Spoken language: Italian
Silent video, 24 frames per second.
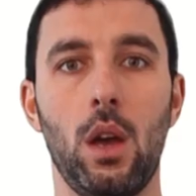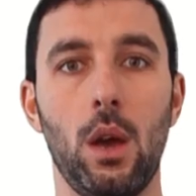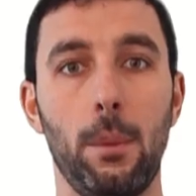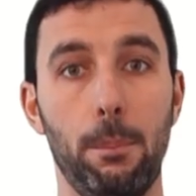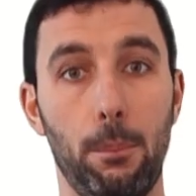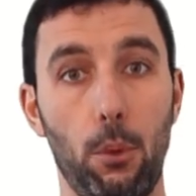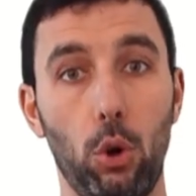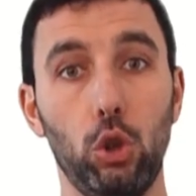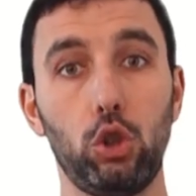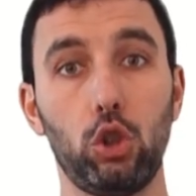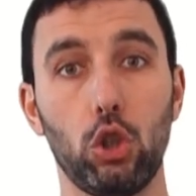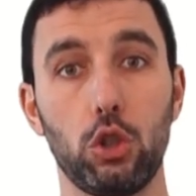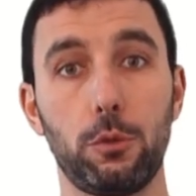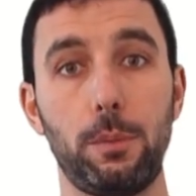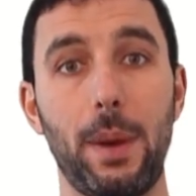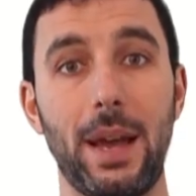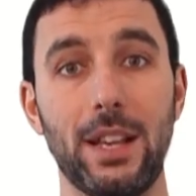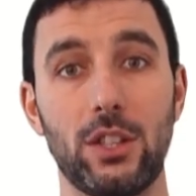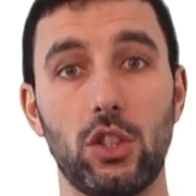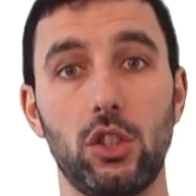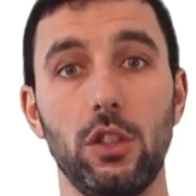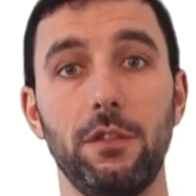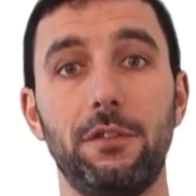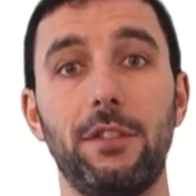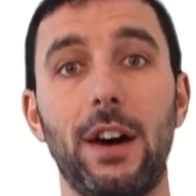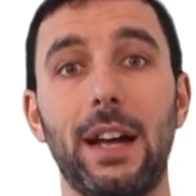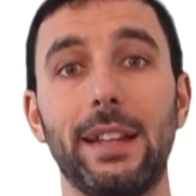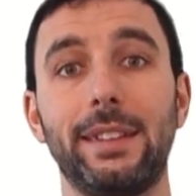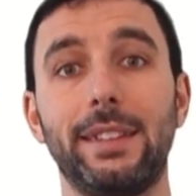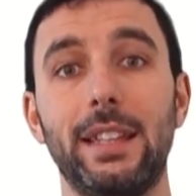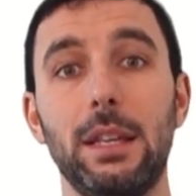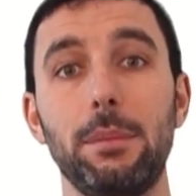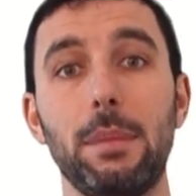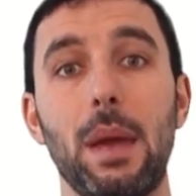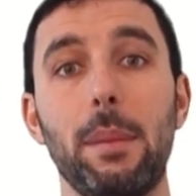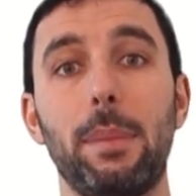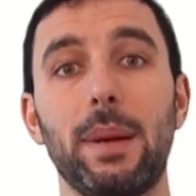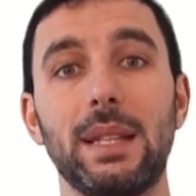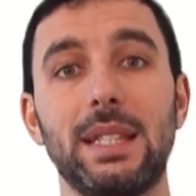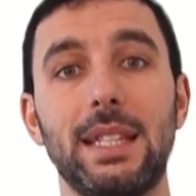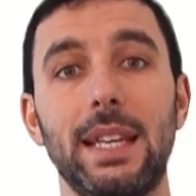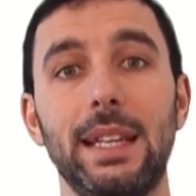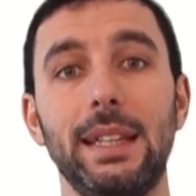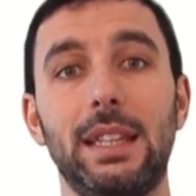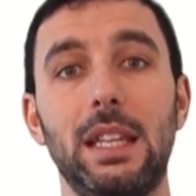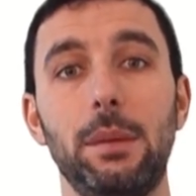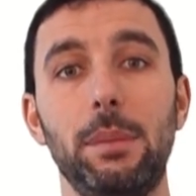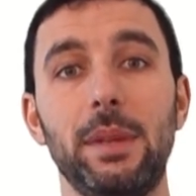Molto spesso, infatti, i miei
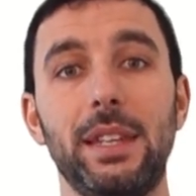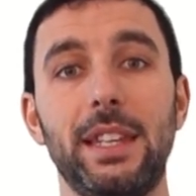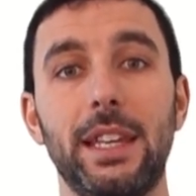pazienti mi